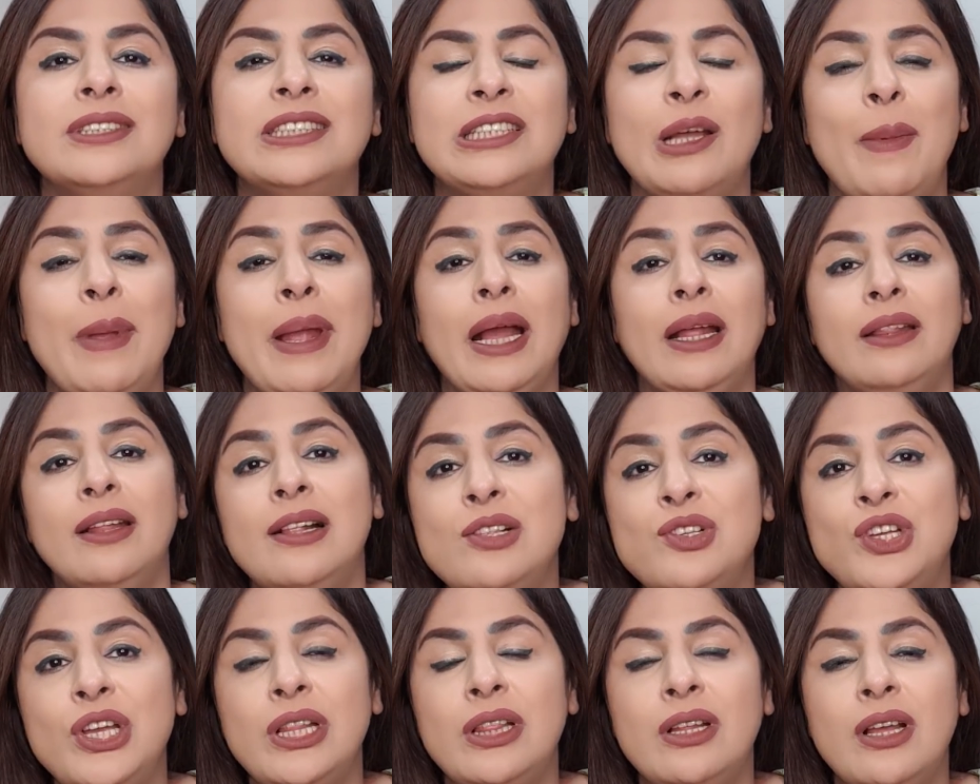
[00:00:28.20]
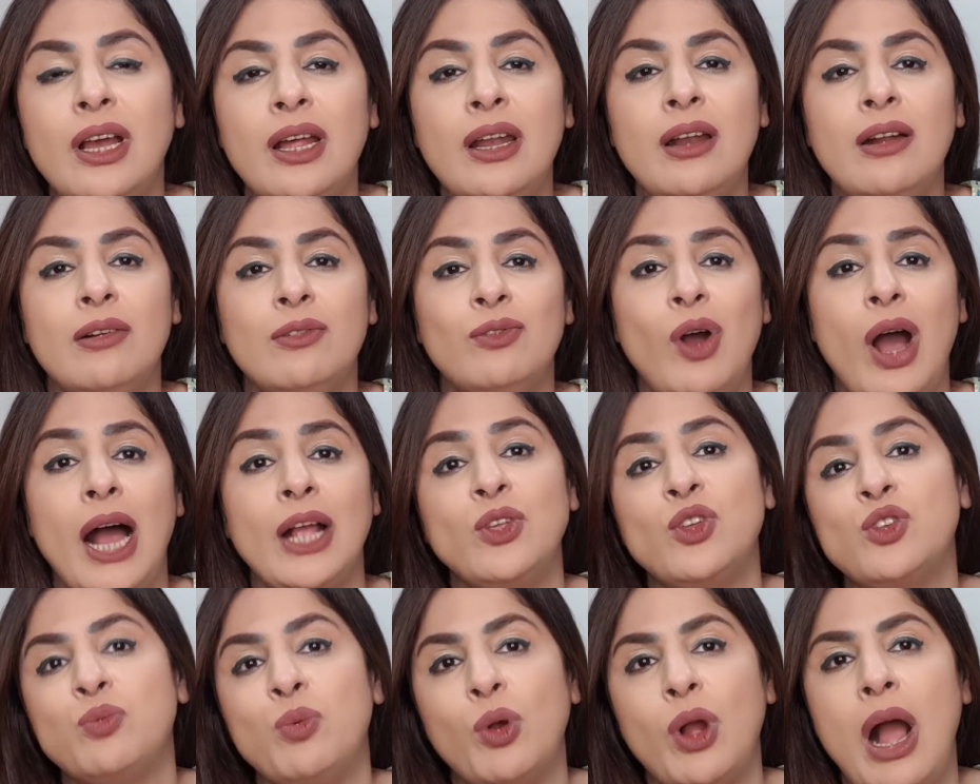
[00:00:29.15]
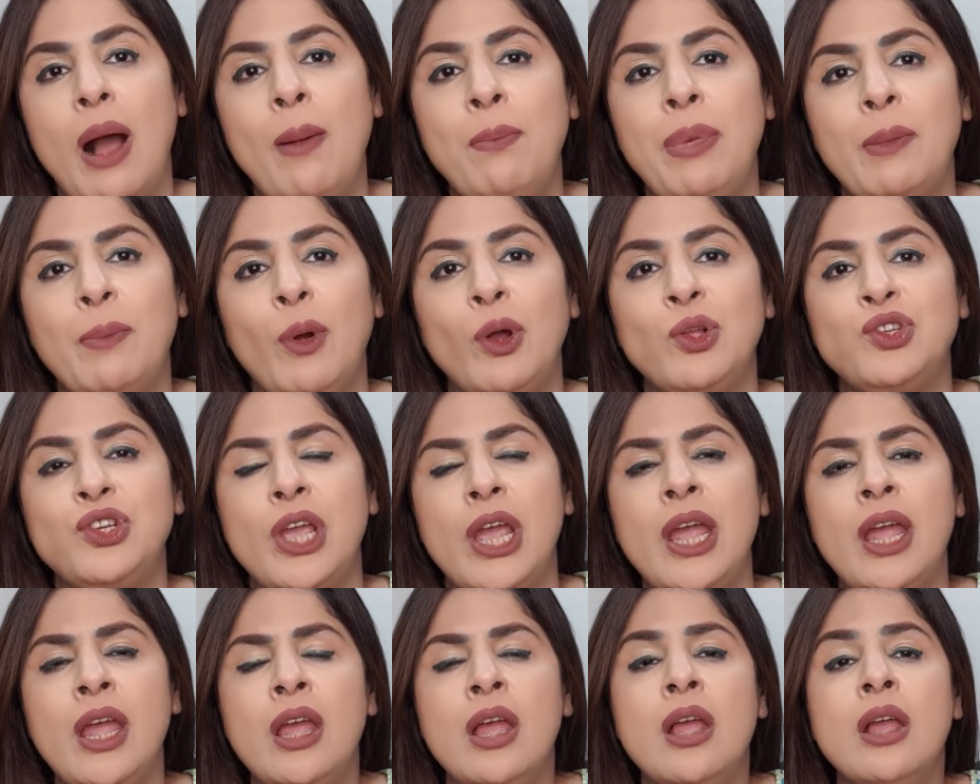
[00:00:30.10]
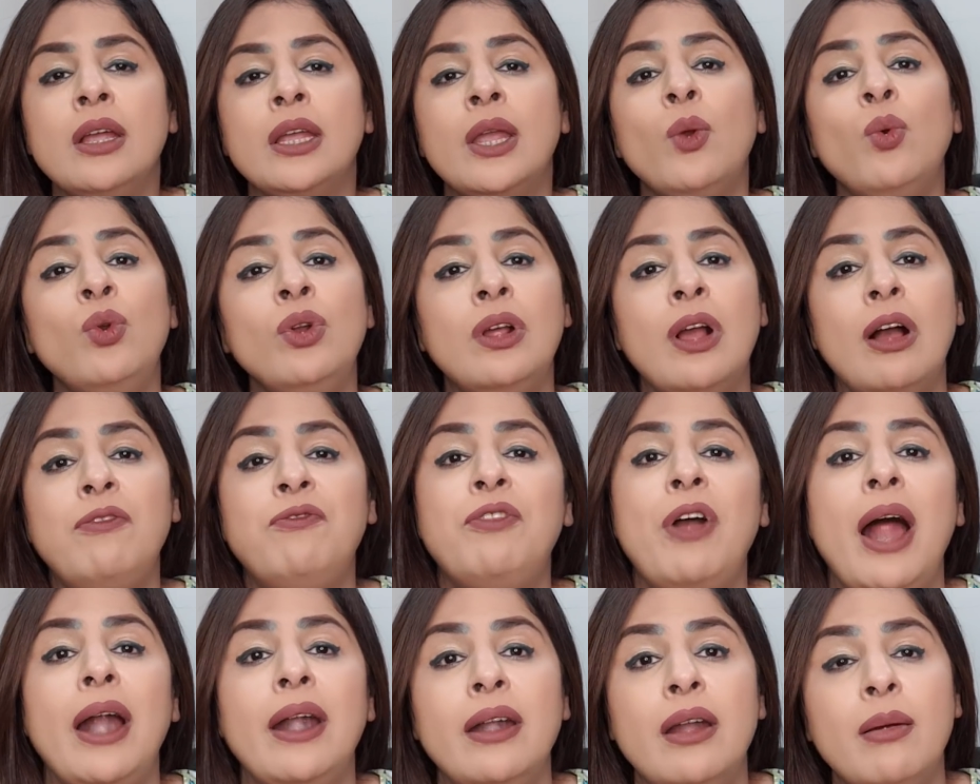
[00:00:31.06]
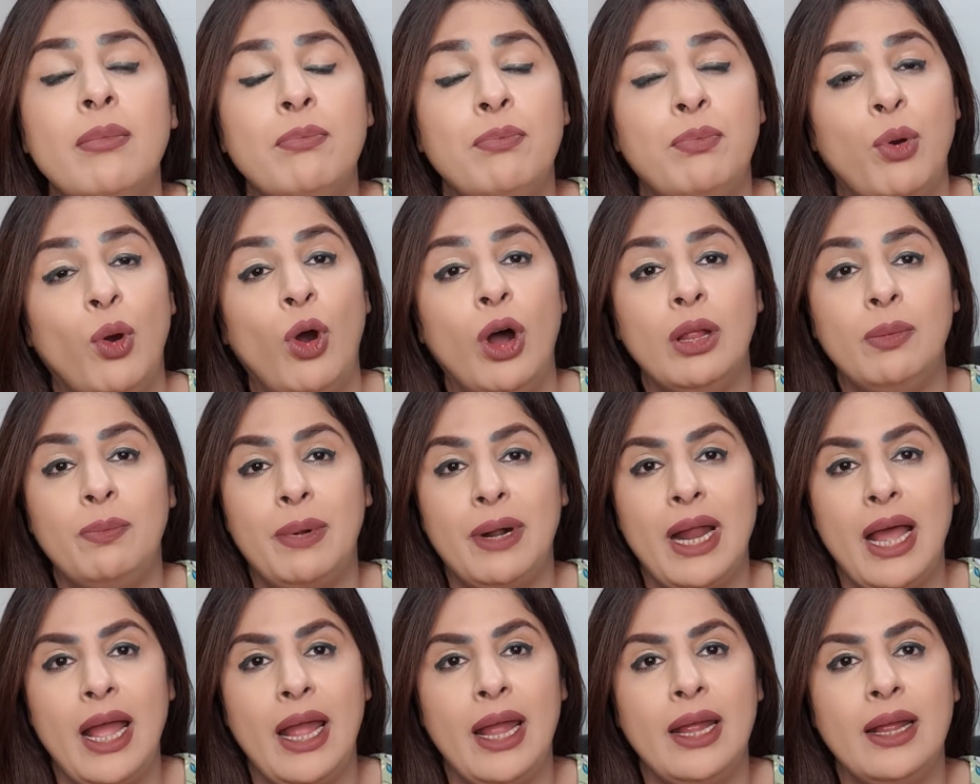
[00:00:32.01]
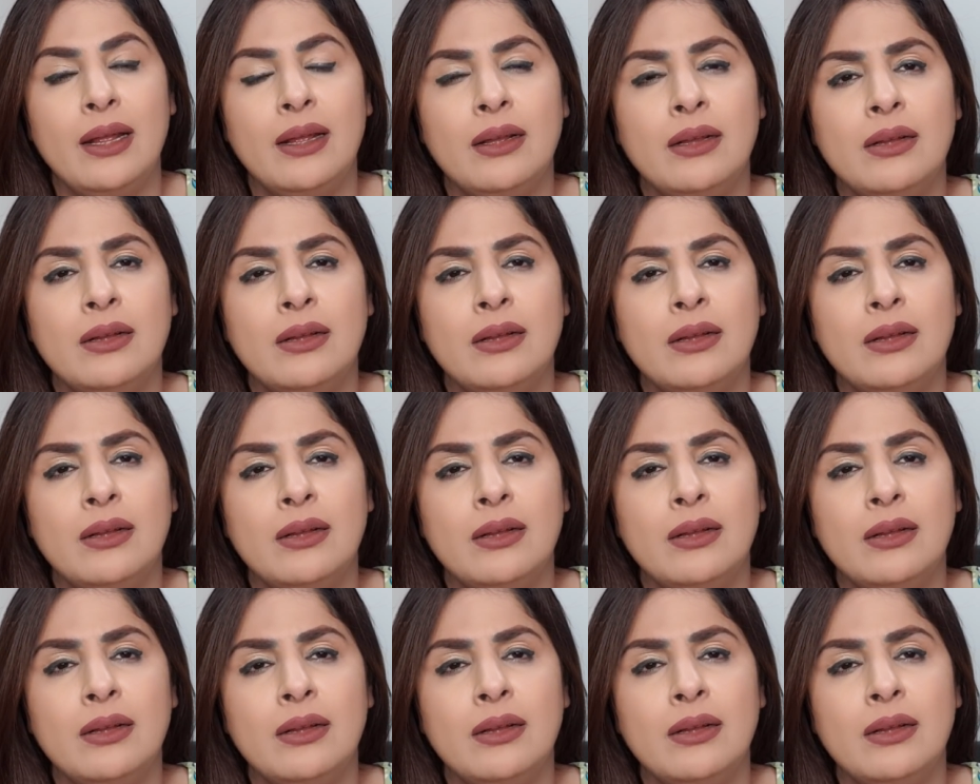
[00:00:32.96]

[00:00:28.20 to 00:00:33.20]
सभी का दिल जीत कर वो आज उस मुकाम पर पहुंची हैं कि उनका फैंडम बहुत बड़ा है